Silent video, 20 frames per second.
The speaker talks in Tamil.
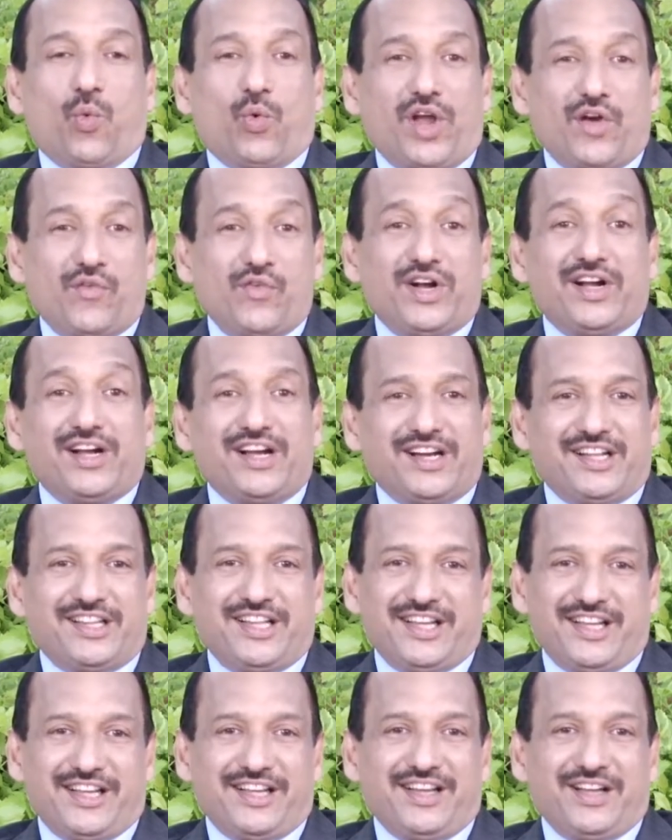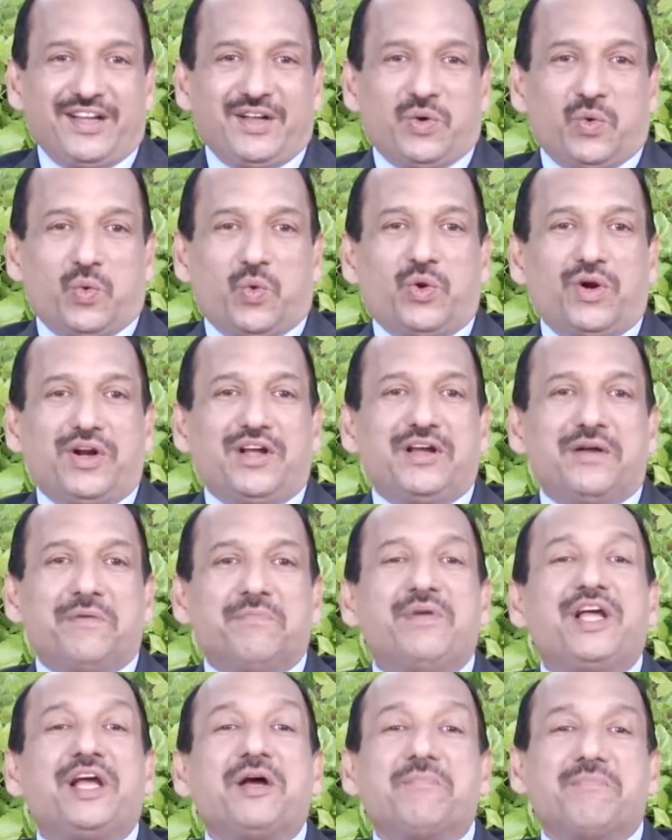உணவுங்கிறது ஒரு
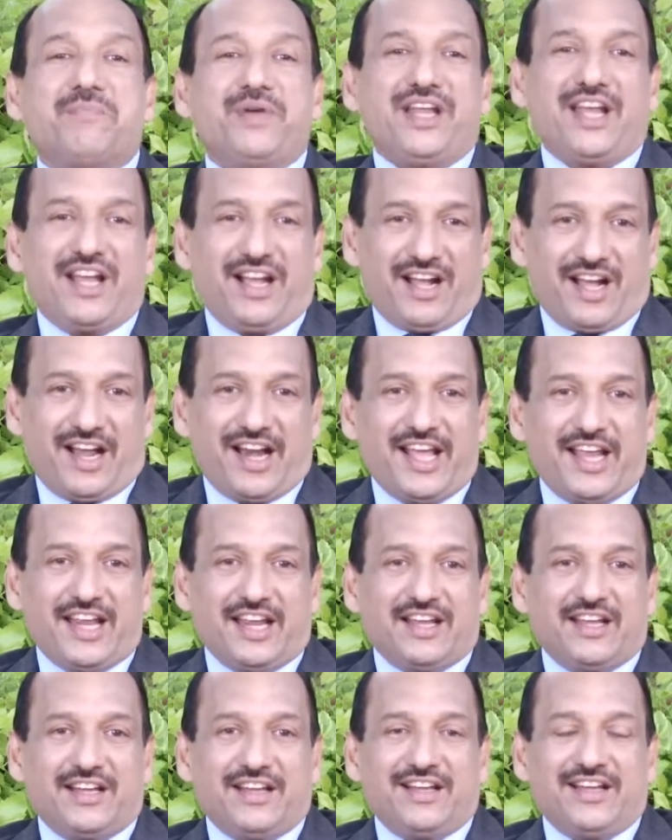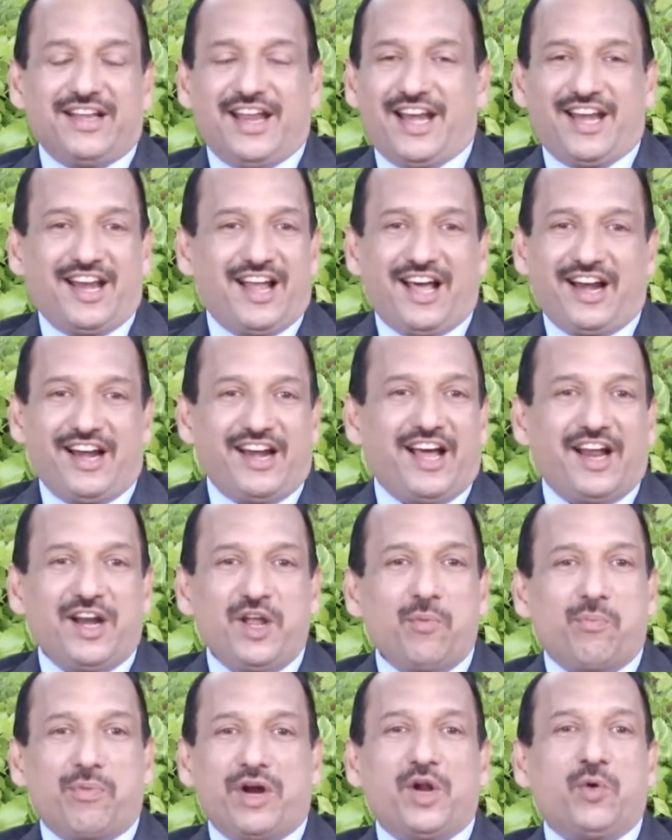மிகப்பெரிய கலை
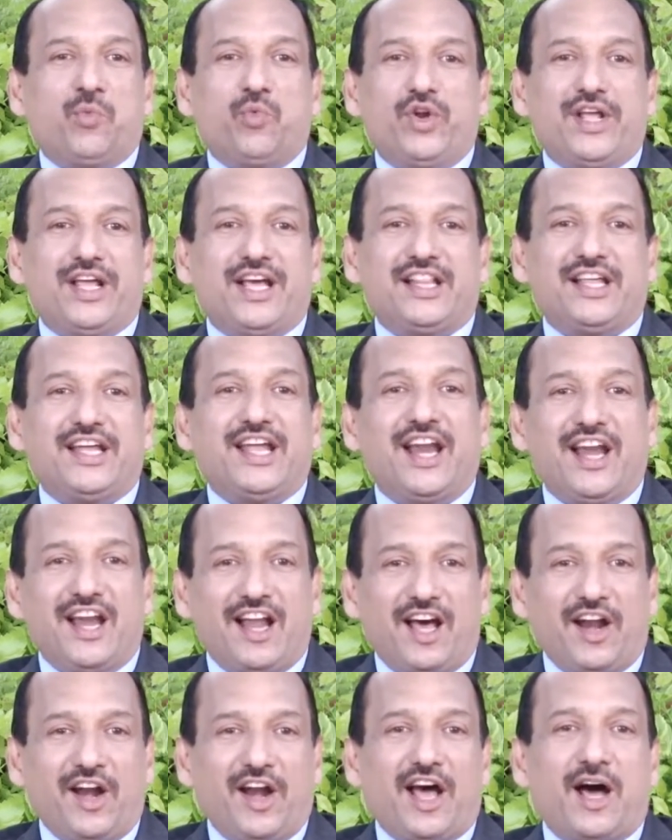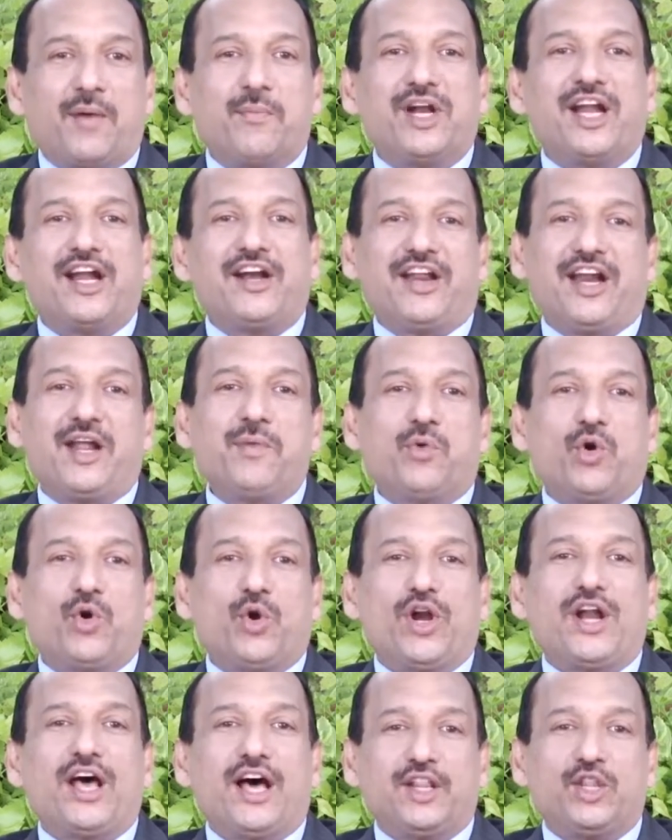எல்லாருனாலையும் பண்ண முடியாது எல்லாரும் நாமெல்லாம் ட்ரை
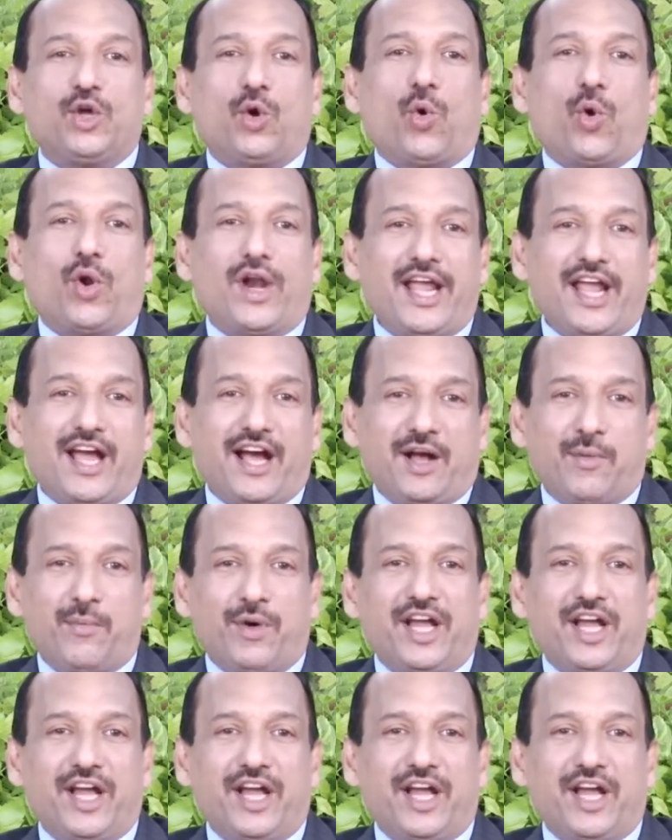பண்ணோன்னா அது கொலையாக